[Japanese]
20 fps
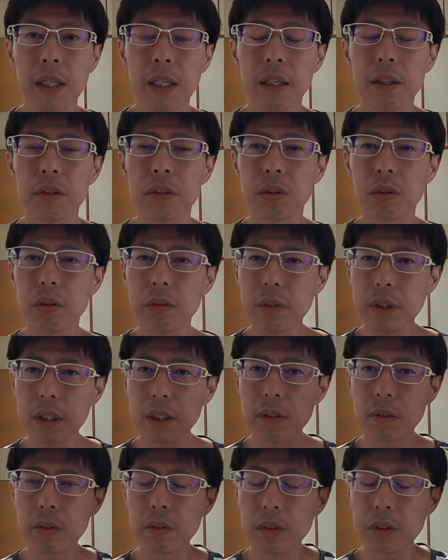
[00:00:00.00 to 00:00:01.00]
結局所得
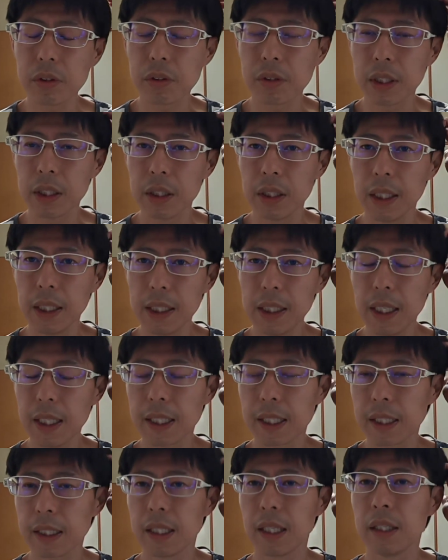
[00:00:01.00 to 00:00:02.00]
税の控除で家
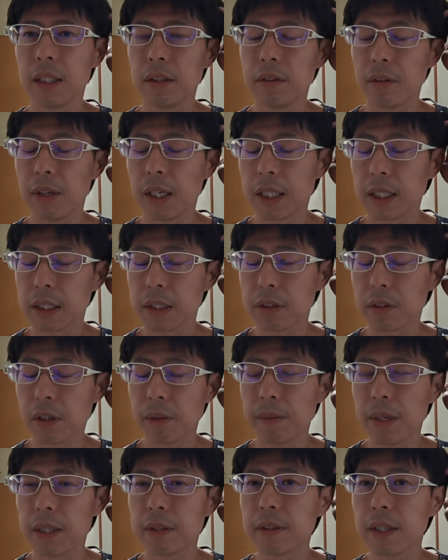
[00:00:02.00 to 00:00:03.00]
建てたりの話と
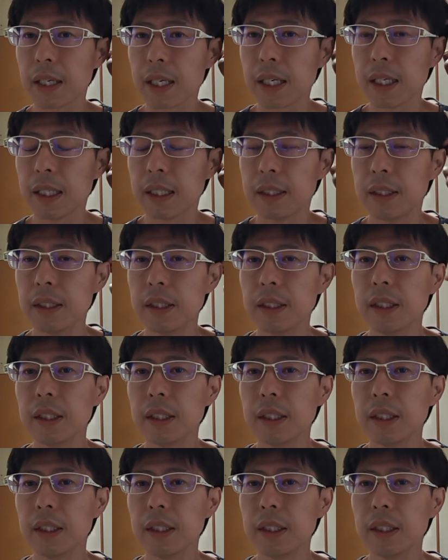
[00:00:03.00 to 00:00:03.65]
かもあるから、